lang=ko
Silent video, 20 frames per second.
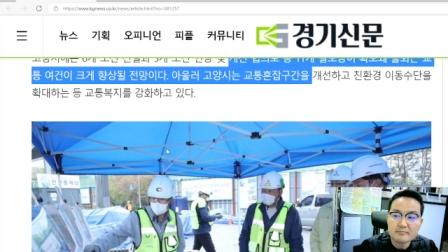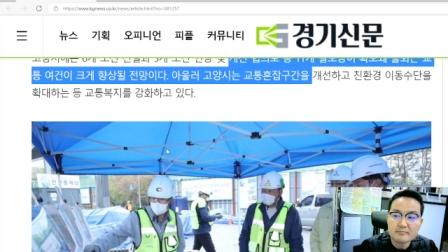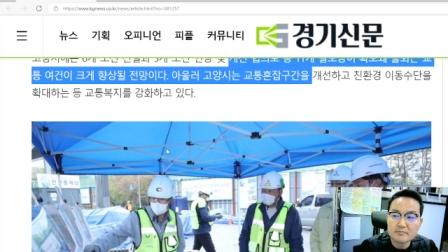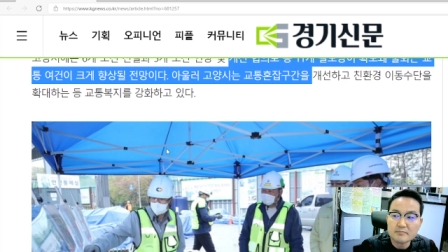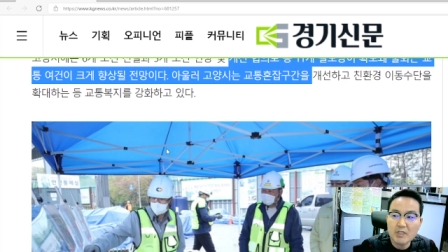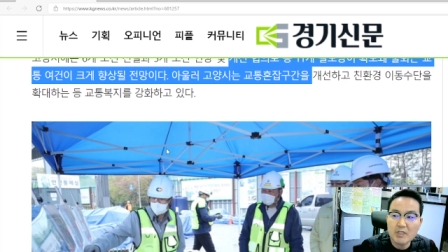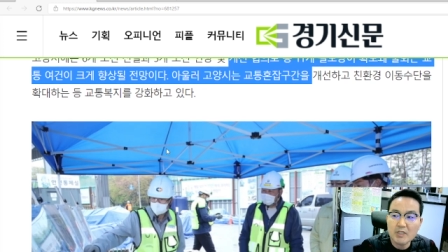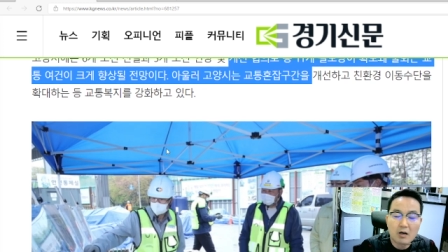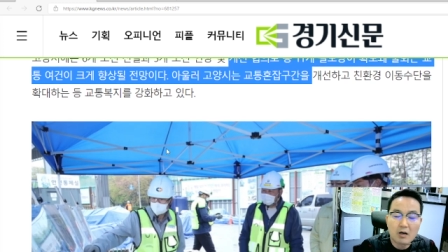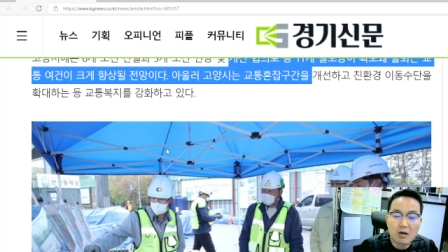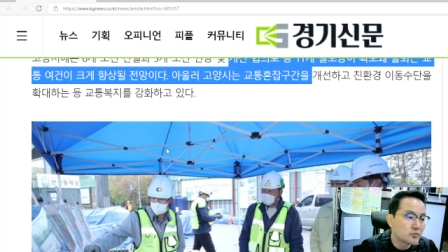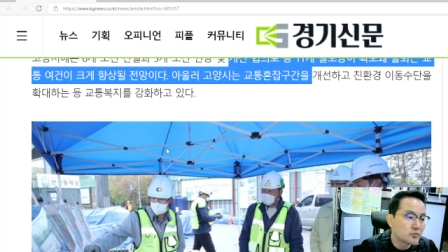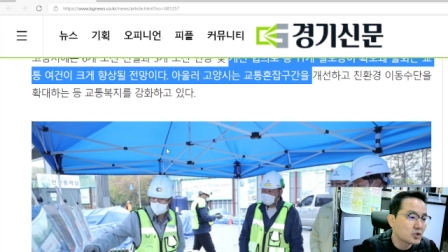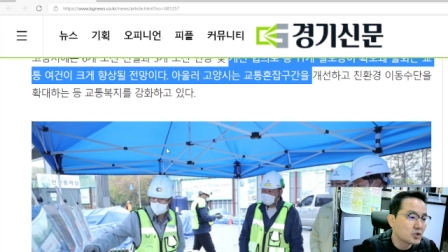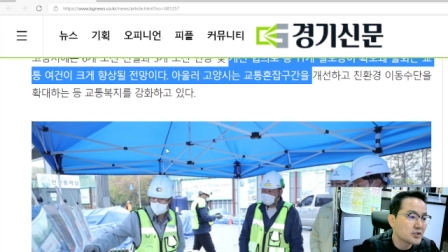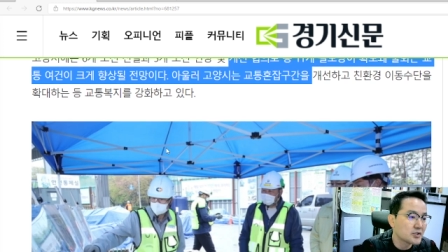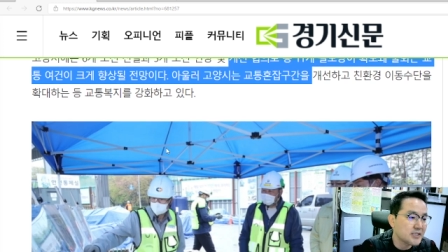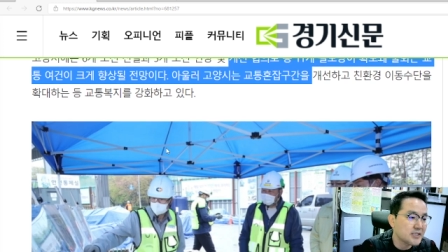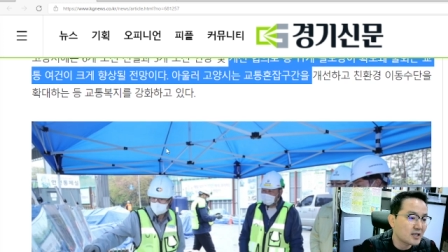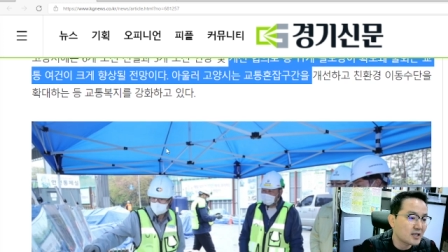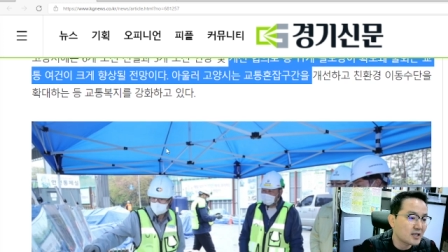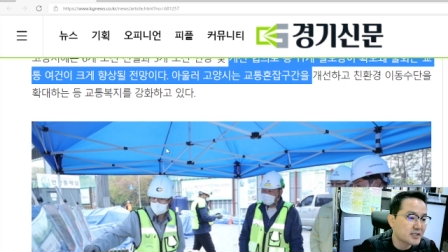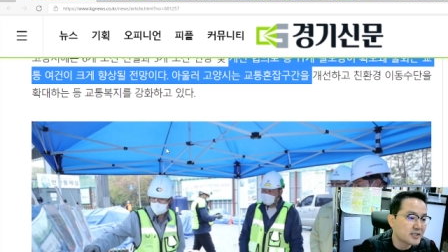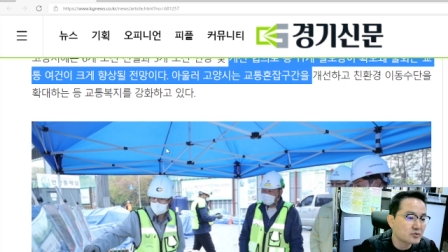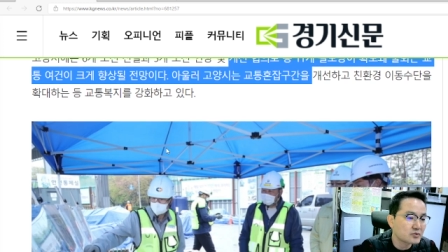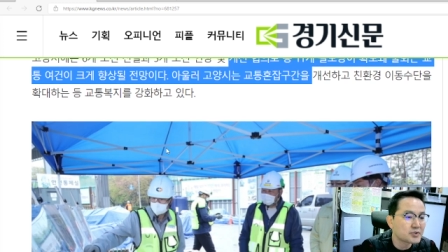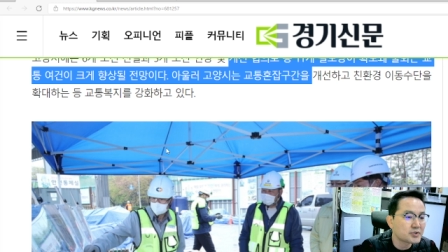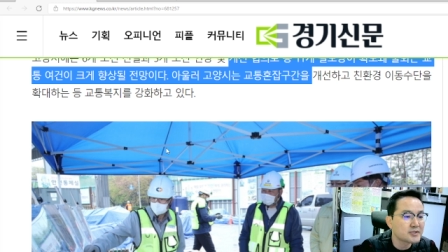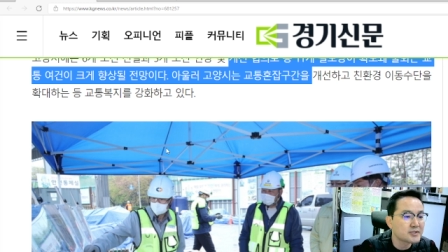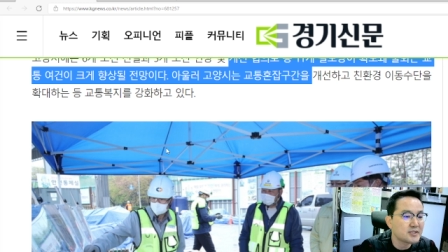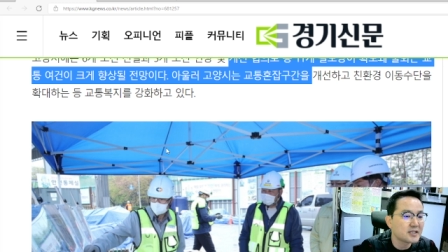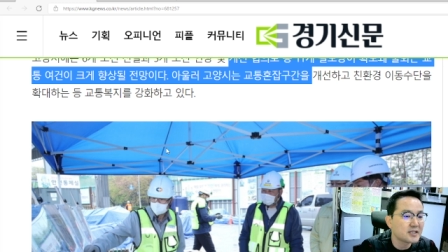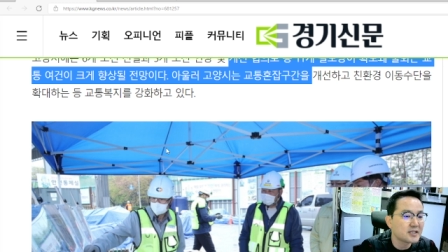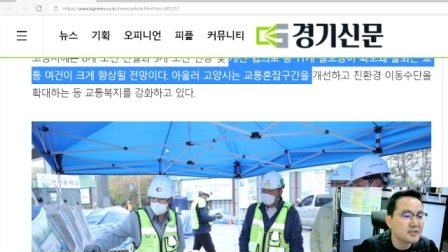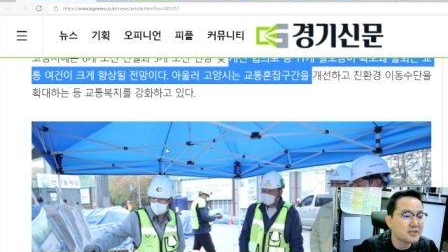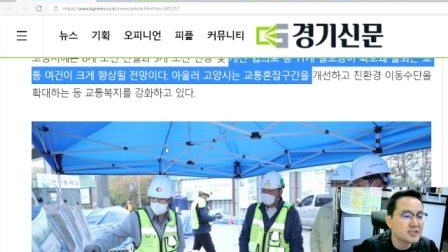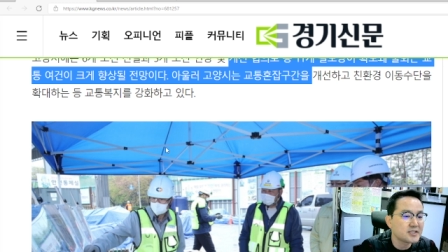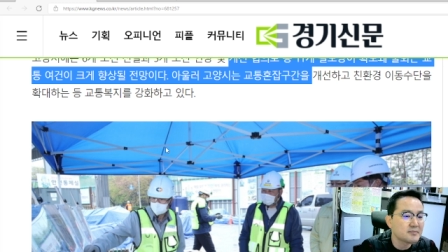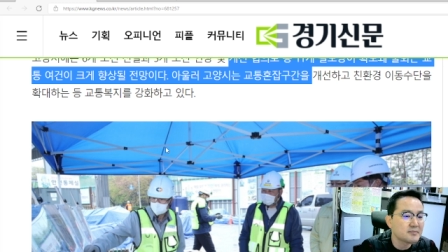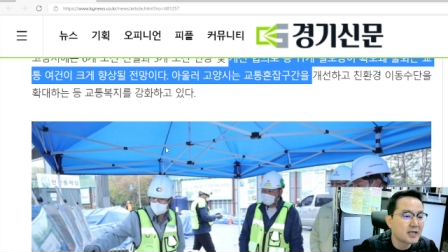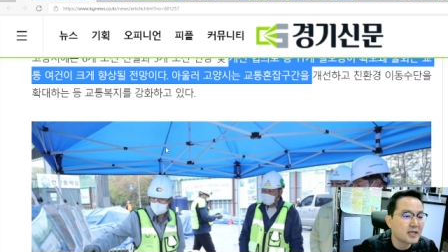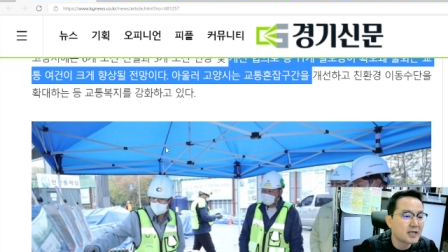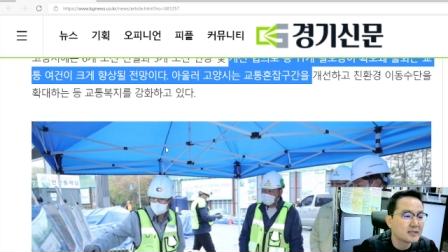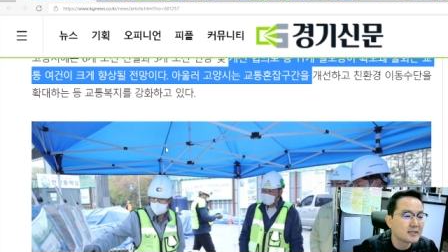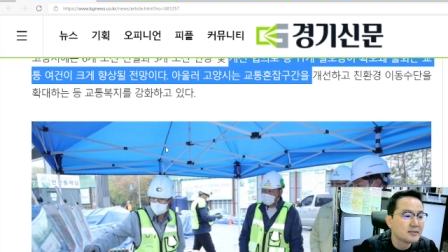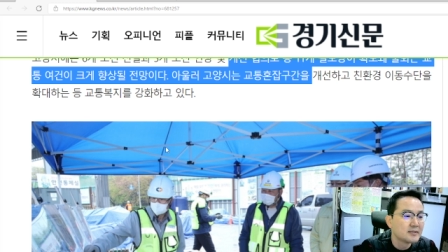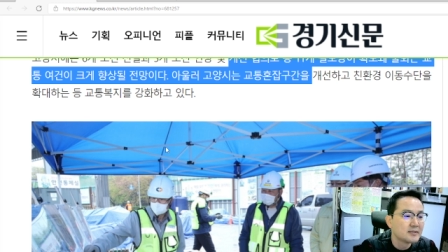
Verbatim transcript: 어, 물론 제가 계속해서 이야기 드리지만